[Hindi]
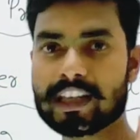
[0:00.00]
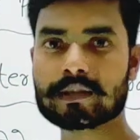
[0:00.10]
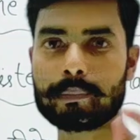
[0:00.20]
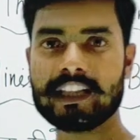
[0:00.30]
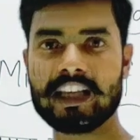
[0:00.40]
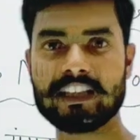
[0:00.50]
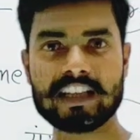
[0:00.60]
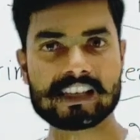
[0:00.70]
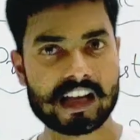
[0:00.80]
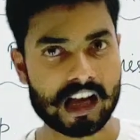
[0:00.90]
बेस पे दे
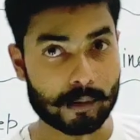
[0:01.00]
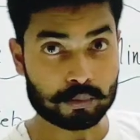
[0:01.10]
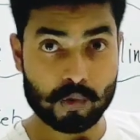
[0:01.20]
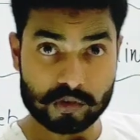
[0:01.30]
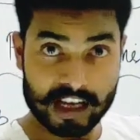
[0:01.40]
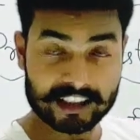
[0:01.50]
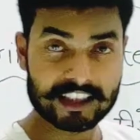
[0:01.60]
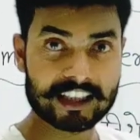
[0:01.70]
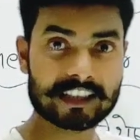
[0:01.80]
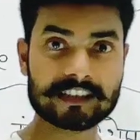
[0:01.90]
दिया जाए अब वो
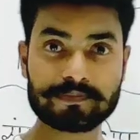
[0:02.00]
जानते हैं